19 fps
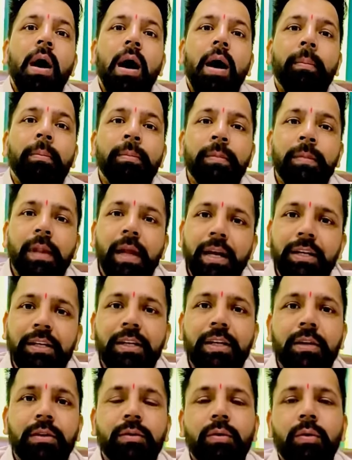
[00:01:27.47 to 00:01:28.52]
अब
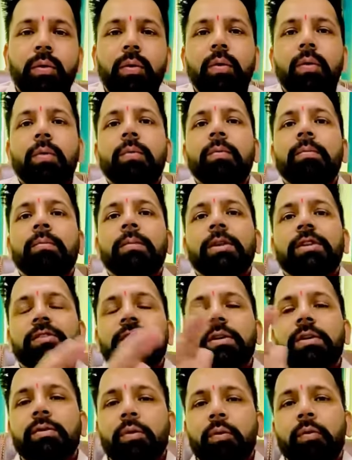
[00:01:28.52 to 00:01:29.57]
नेक्स्ट जो
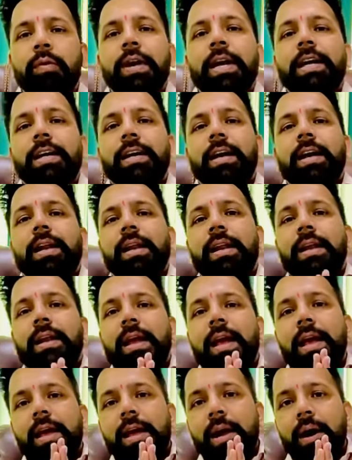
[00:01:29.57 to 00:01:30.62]
बच्चे जो वेट कर रहे
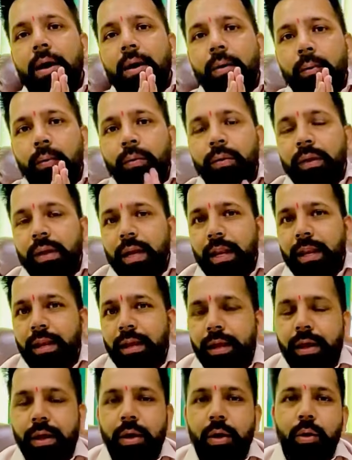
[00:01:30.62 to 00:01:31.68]
हैं या उनके
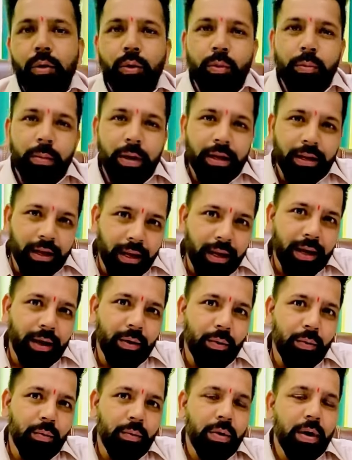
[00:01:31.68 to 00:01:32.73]
लिए तो मैं यही
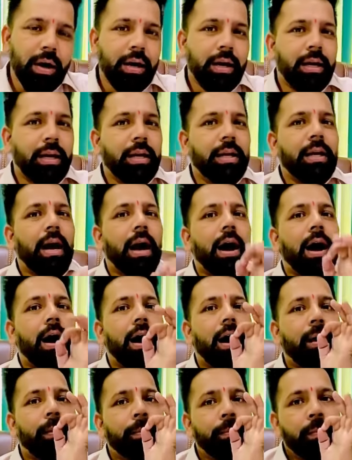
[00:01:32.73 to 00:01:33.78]
कहूँगा कि
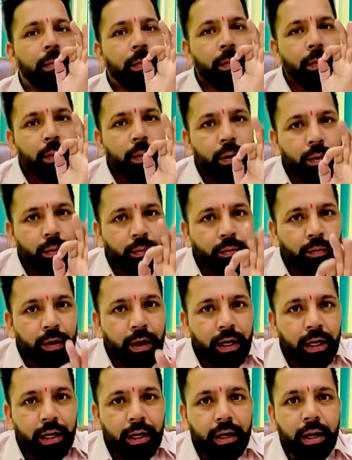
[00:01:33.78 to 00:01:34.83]
आप
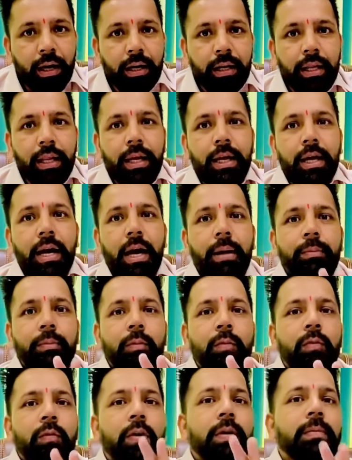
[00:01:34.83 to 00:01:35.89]
वेट करने का
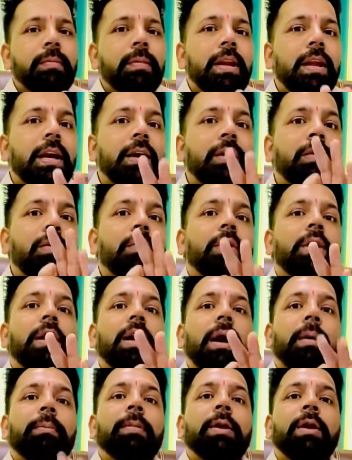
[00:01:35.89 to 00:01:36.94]
आपको फल मिलेगा क्योंकि
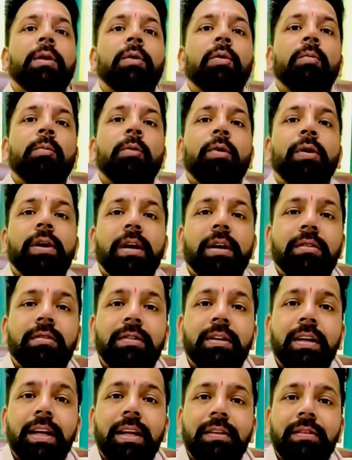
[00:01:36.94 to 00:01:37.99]
आपने न्यू पॉइंट
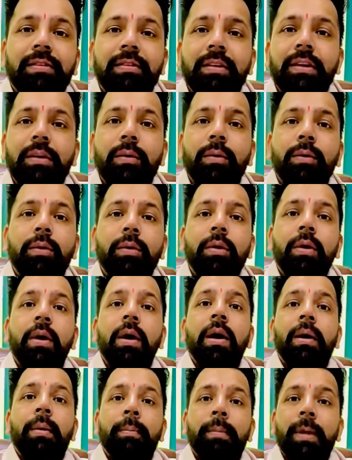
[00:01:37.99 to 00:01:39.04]
कंसल्टेंसी और
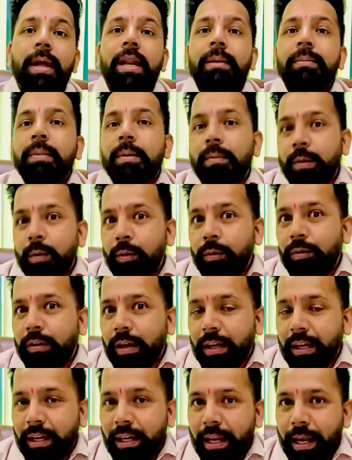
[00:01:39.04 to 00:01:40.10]
मेरे पे भरोसा
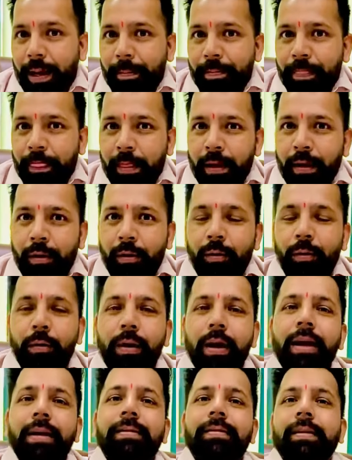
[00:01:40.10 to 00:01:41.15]
किया है और
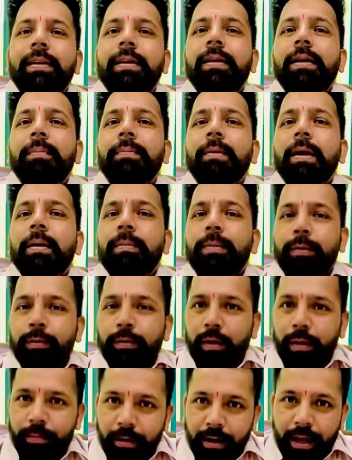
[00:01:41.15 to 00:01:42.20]
ऐसे ही अपना
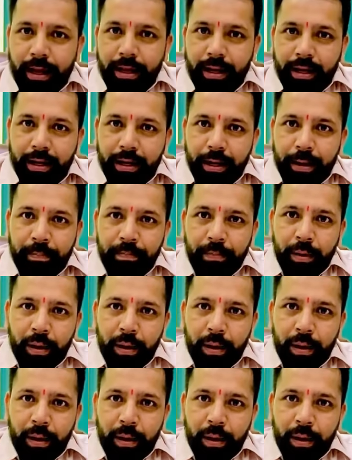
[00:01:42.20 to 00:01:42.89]
भरोसा बनाए रखना